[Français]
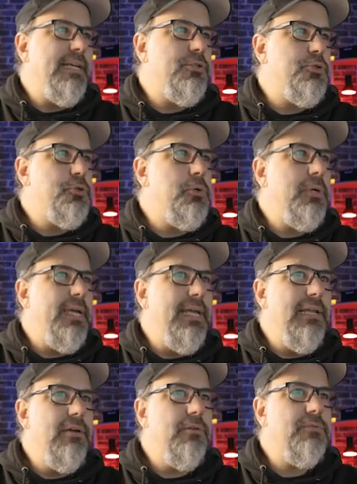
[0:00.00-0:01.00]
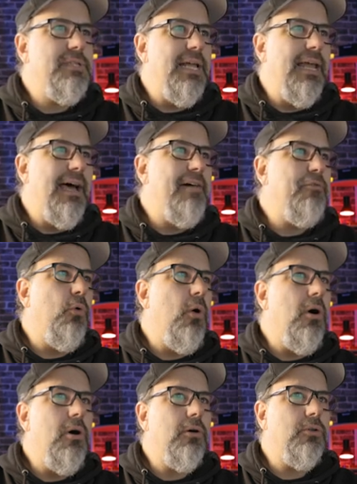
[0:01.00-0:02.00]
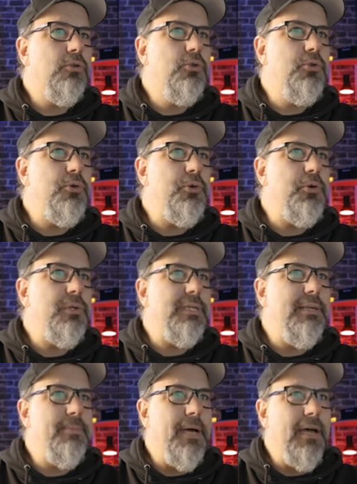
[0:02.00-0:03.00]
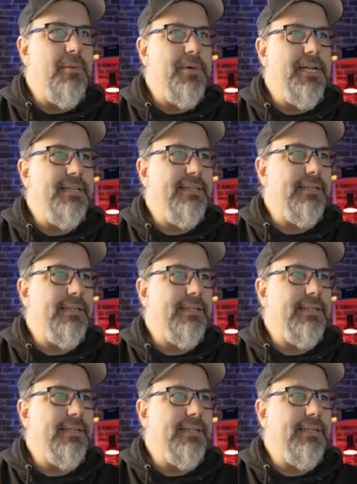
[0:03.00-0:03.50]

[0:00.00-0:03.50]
là-dessus et là, vous allez avoir tous les paramètres,